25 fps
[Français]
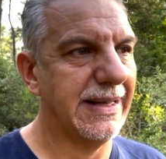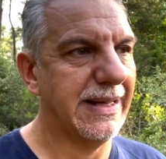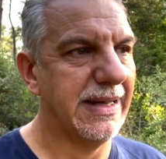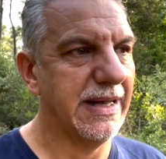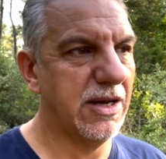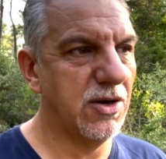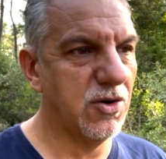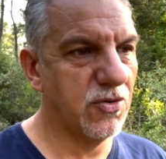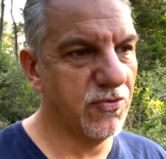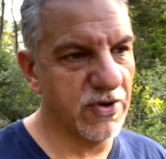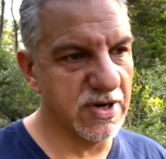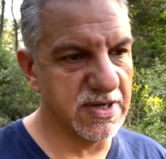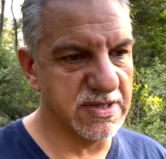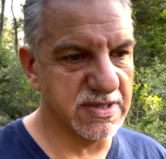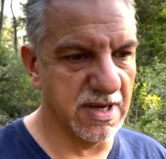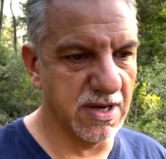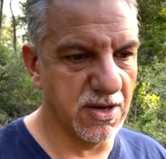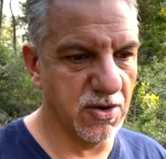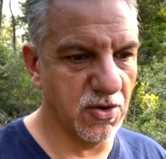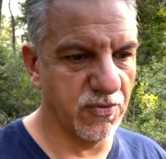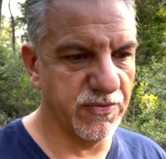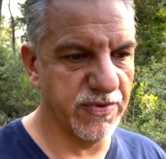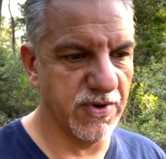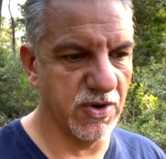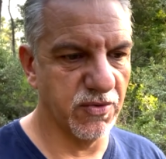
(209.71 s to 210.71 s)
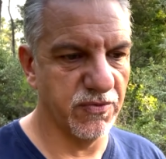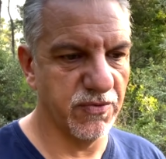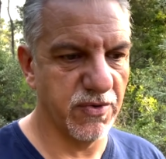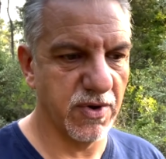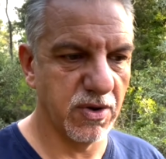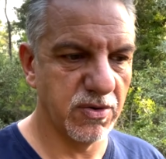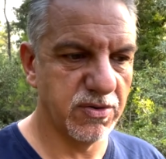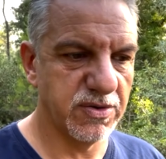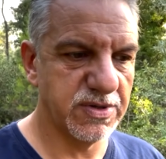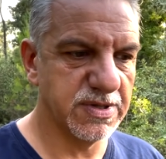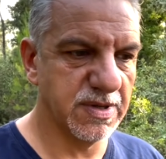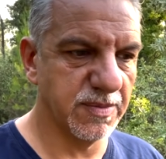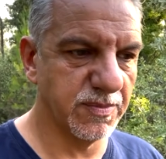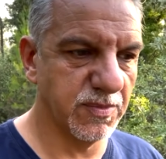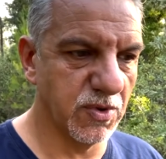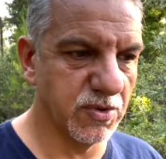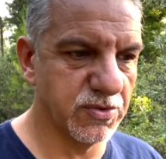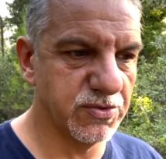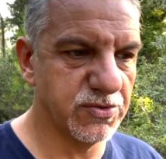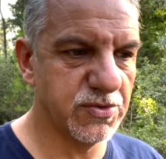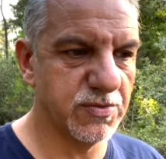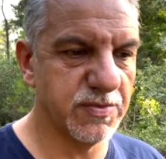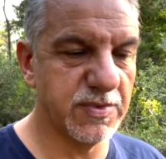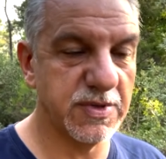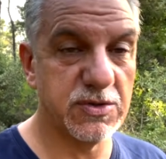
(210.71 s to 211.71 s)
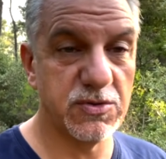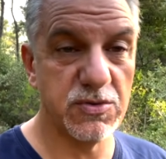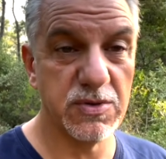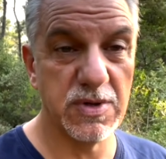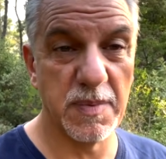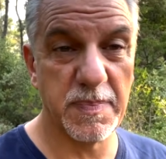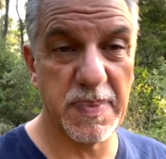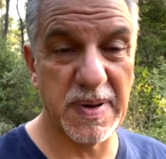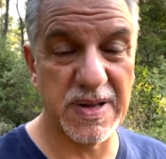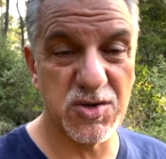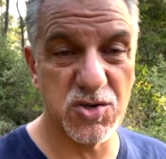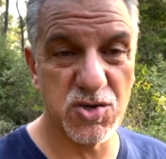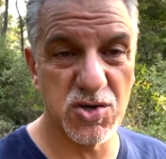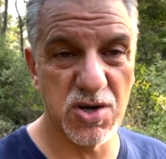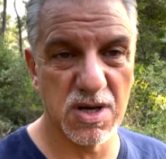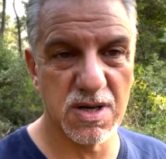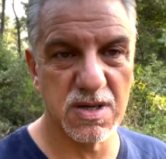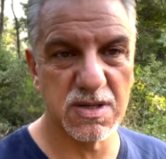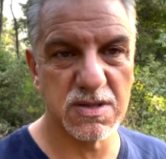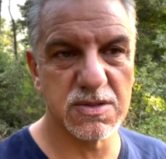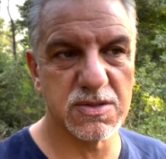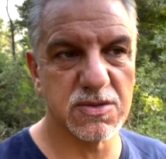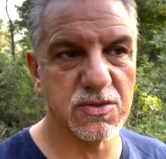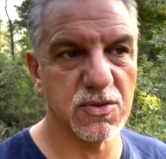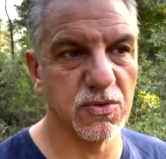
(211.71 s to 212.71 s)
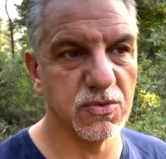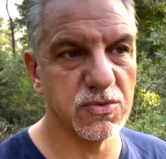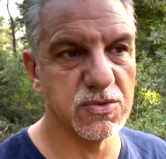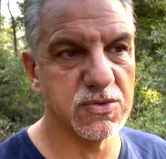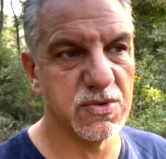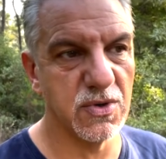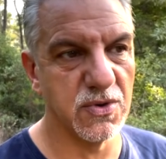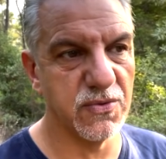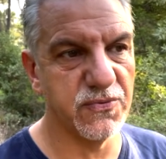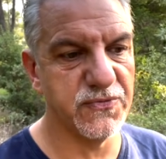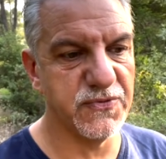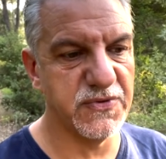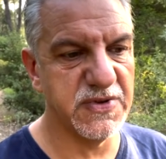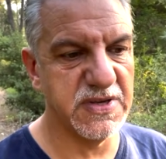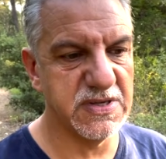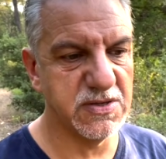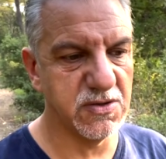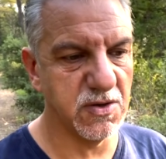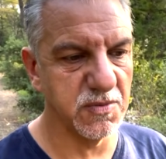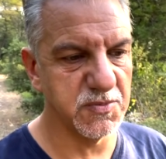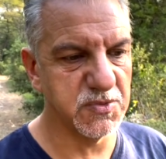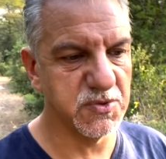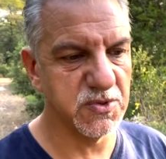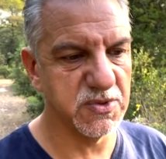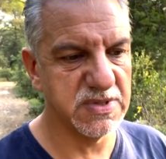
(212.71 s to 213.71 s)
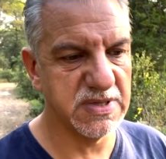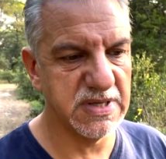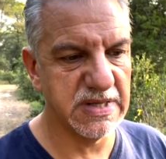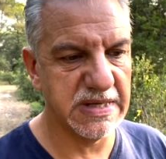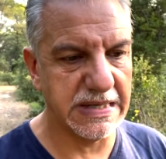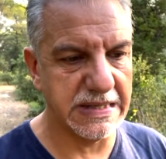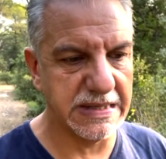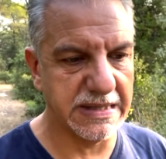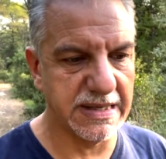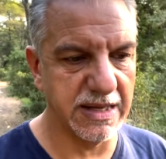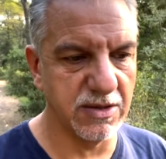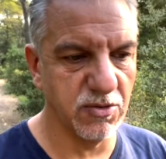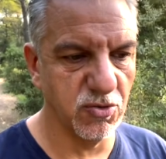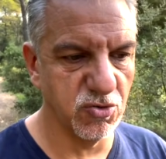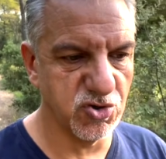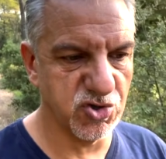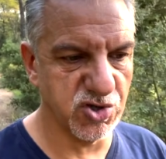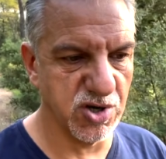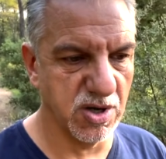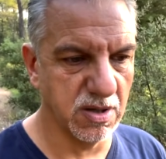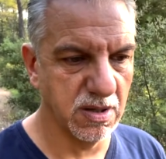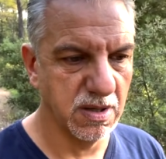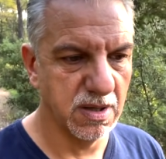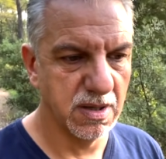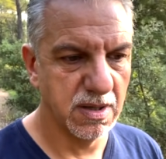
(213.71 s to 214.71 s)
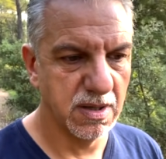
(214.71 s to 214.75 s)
Et le voisin revient le voir, lui disant Mon Dieu, mais tu n'as pas de chance, ton seul fils comme ceci qui t'aide au champ,